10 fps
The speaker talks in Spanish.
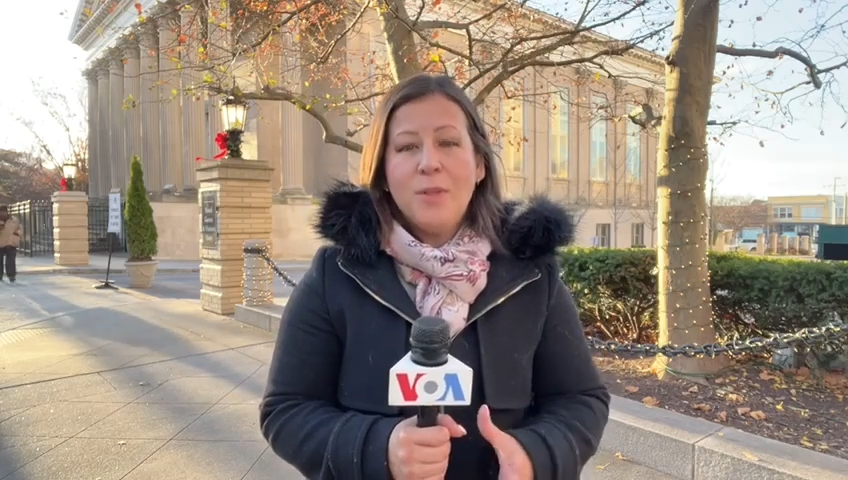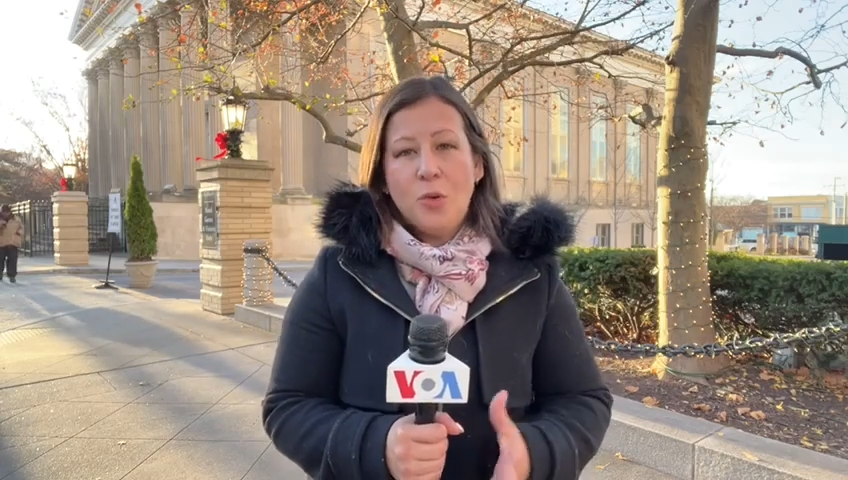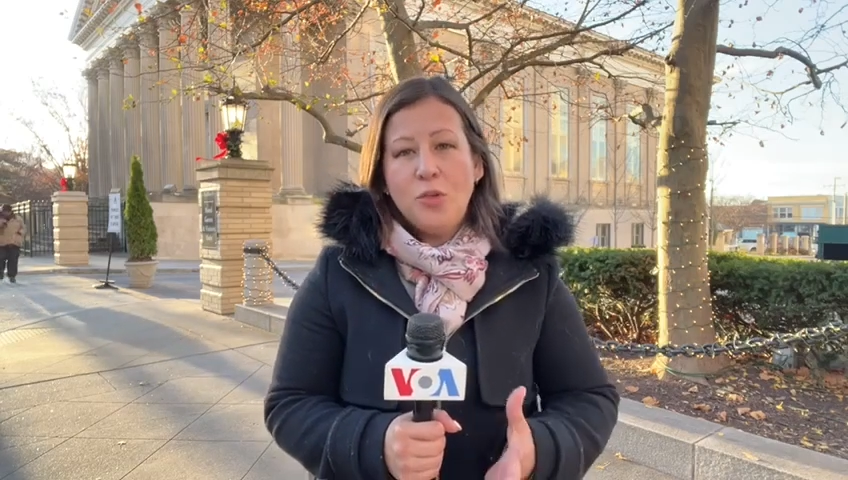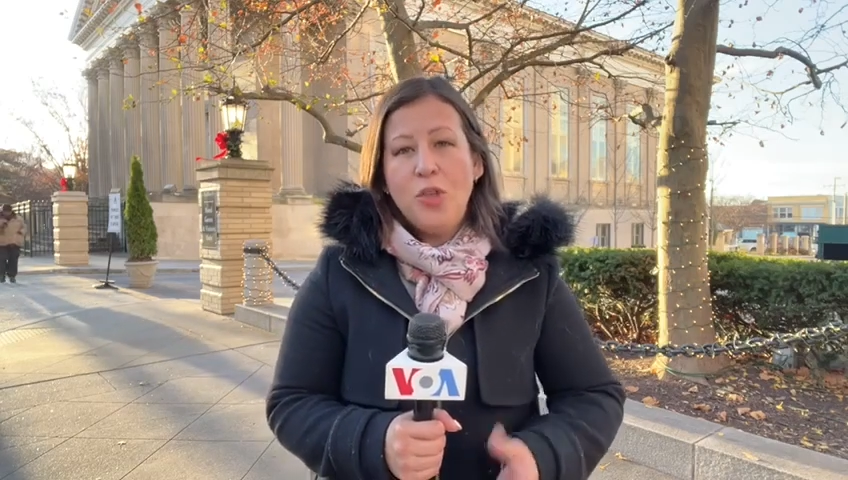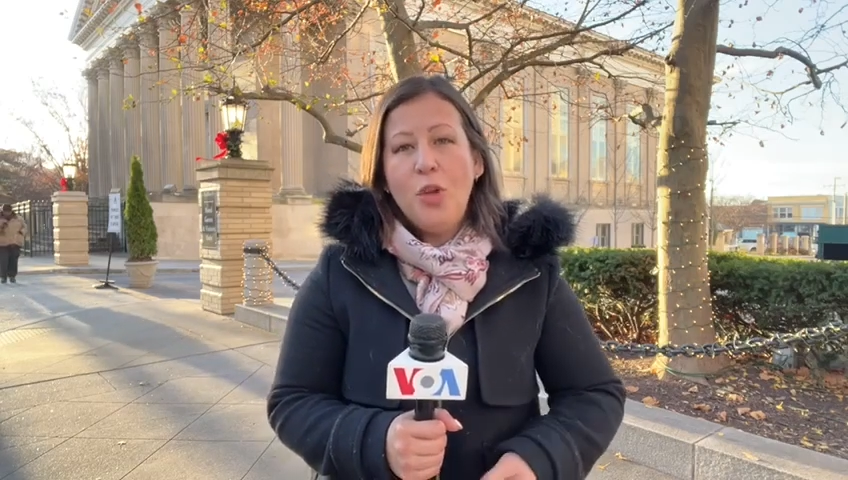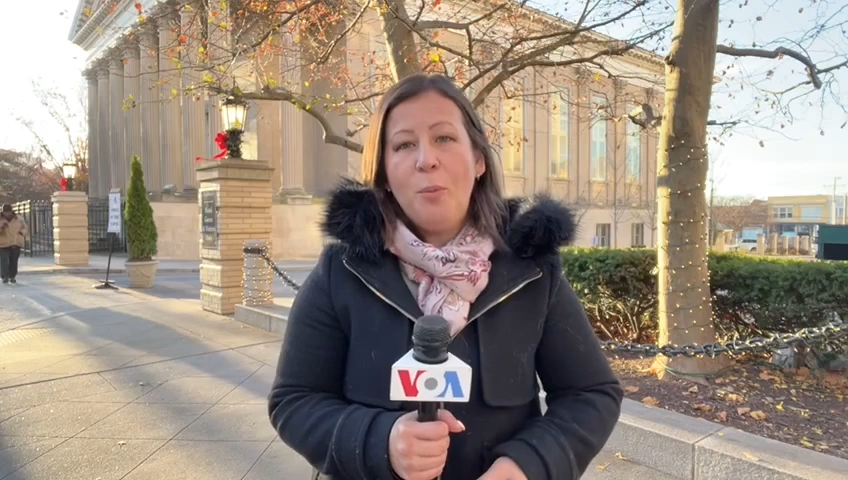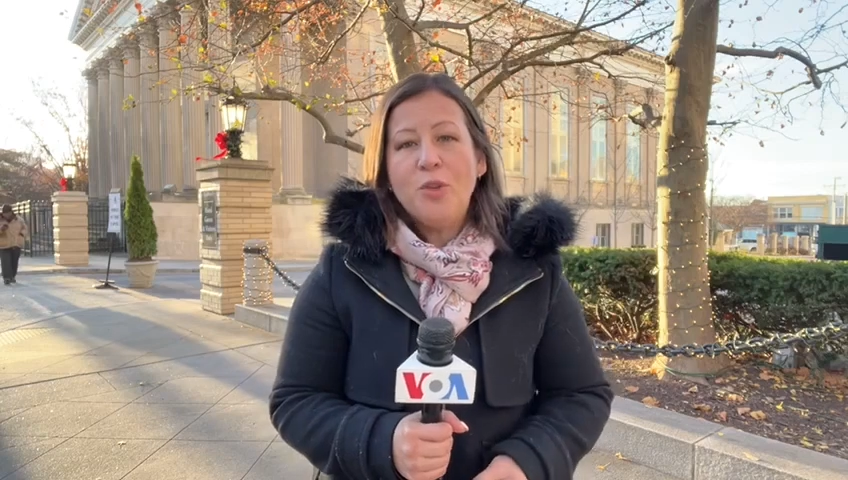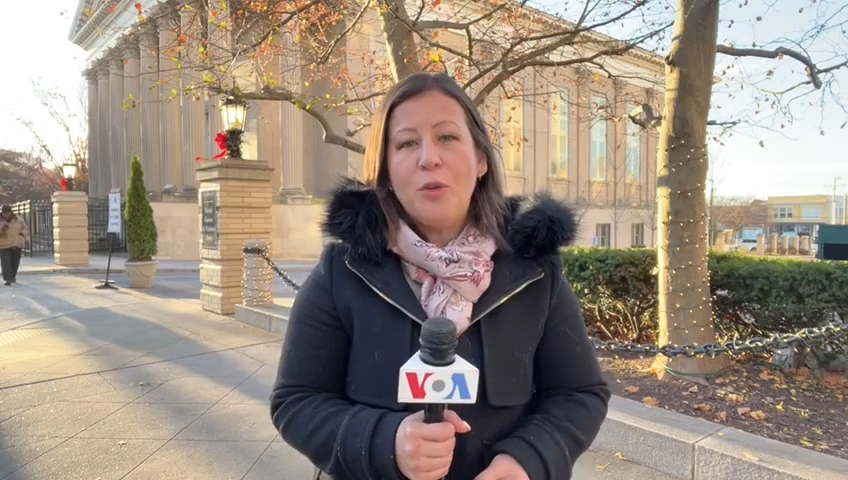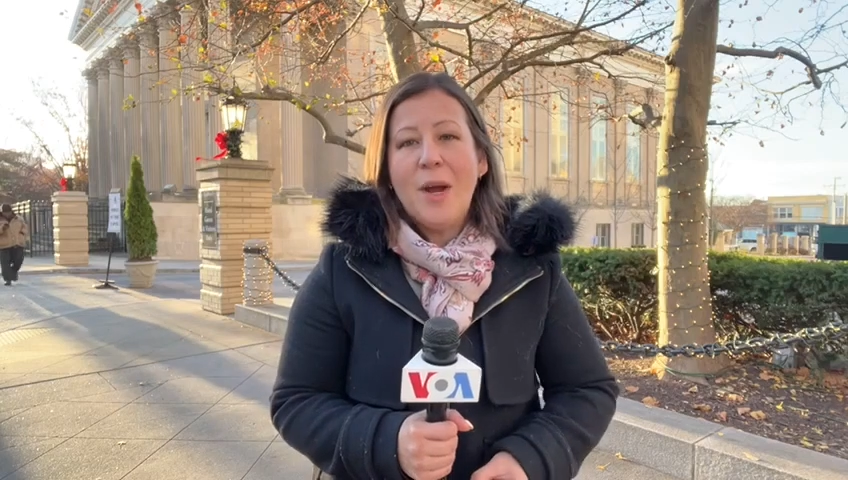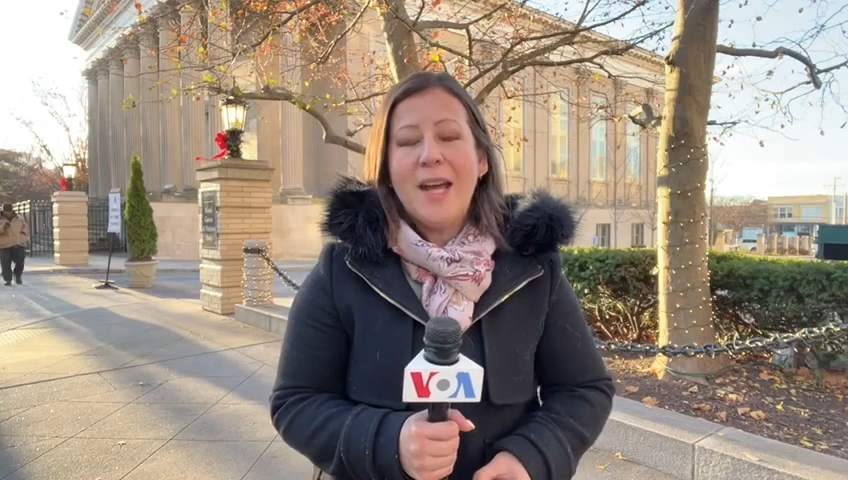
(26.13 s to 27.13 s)
conocido por
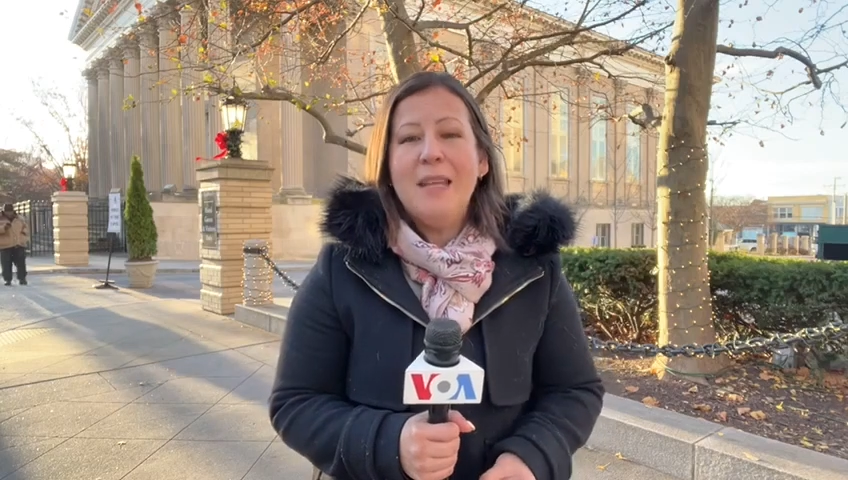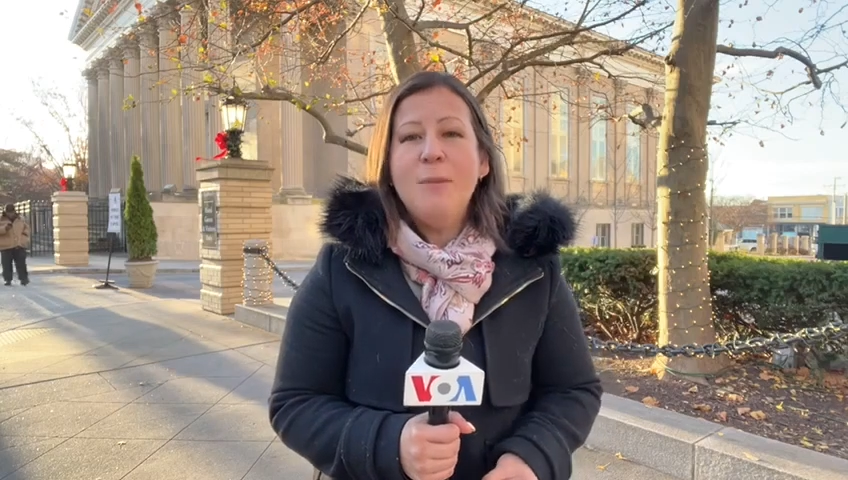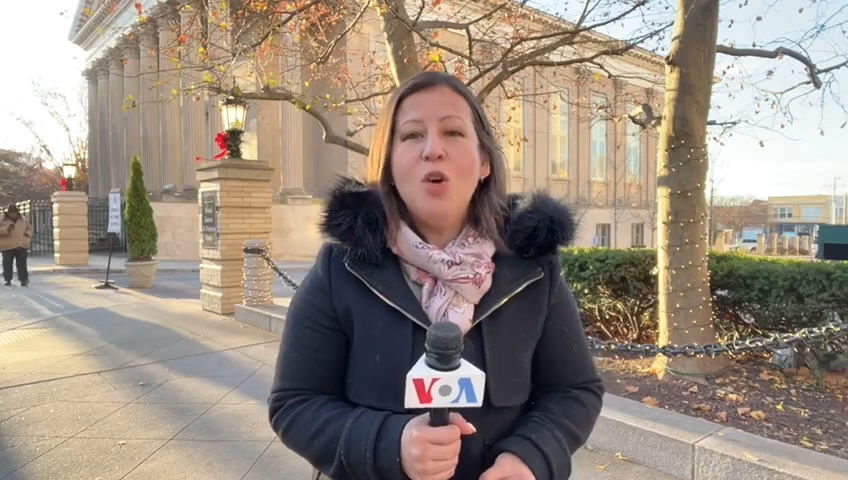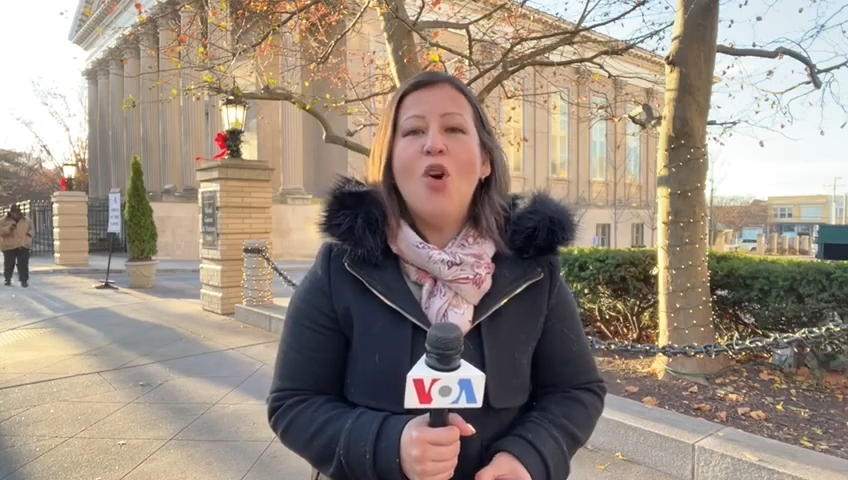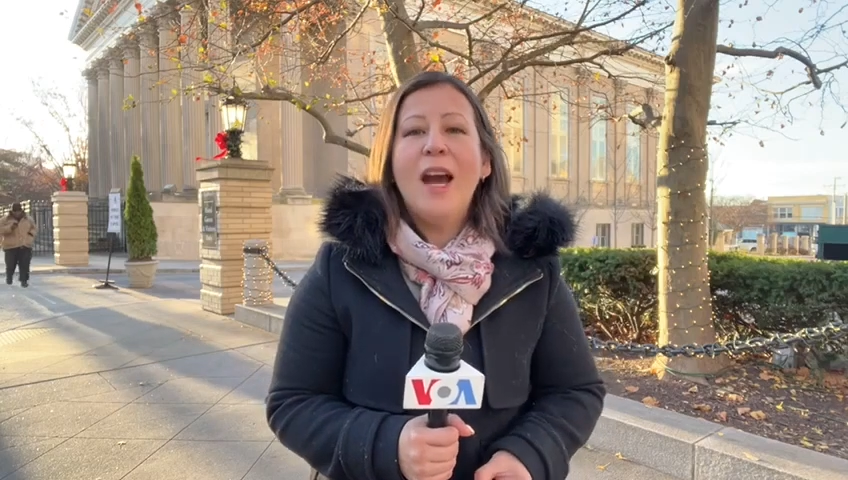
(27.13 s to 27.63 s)
ser un académico